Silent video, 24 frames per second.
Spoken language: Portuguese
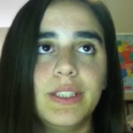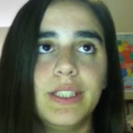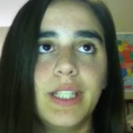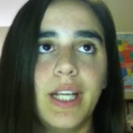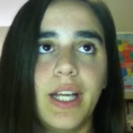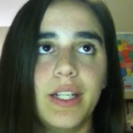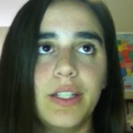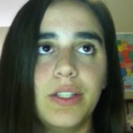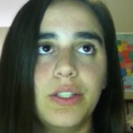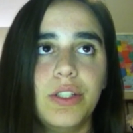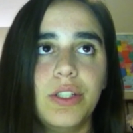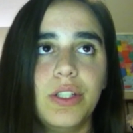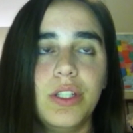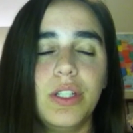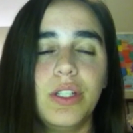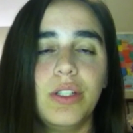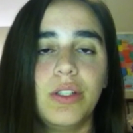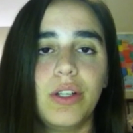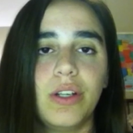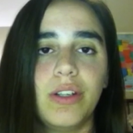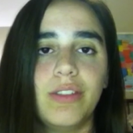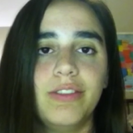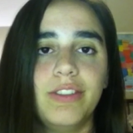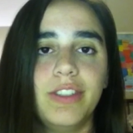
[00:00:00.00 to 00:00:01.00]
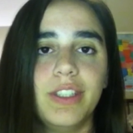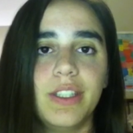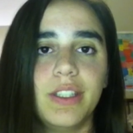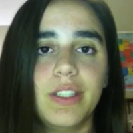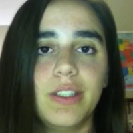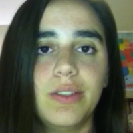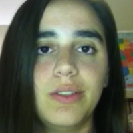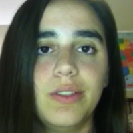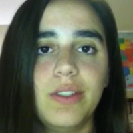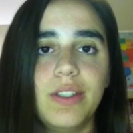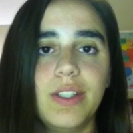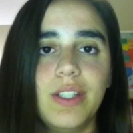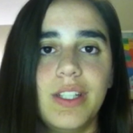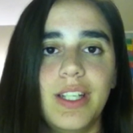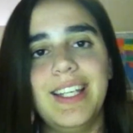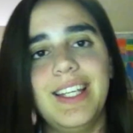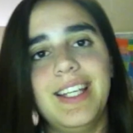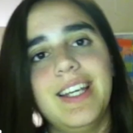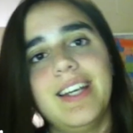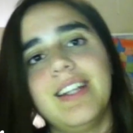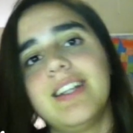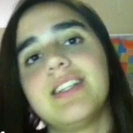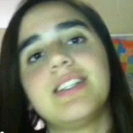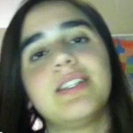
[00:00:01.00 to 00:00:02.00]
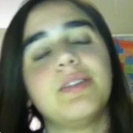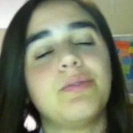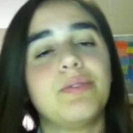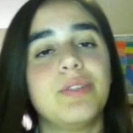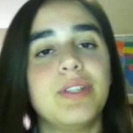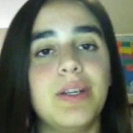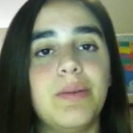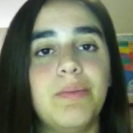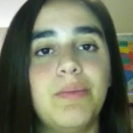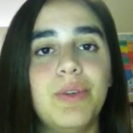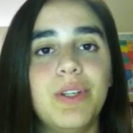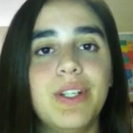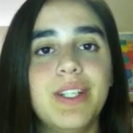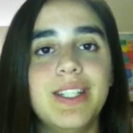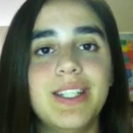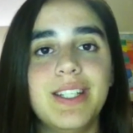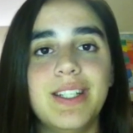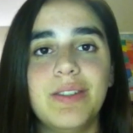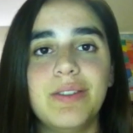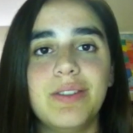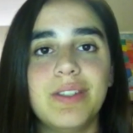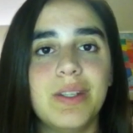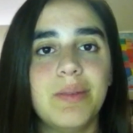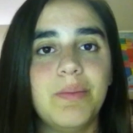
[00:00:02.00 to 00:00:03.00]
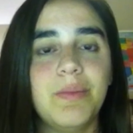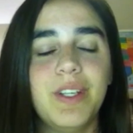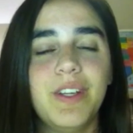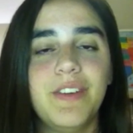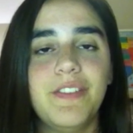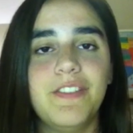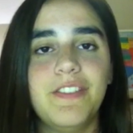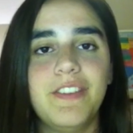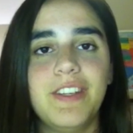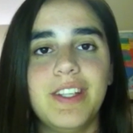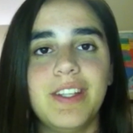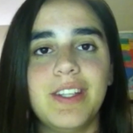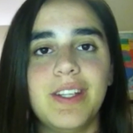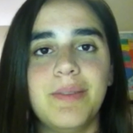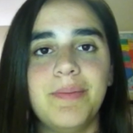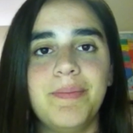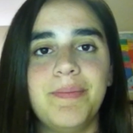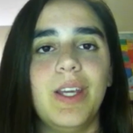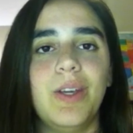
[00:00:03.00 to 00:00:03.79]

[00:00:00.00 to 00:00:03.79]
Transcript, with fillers: 7 e 9 anos e elas são os amorzinhos da minha vida.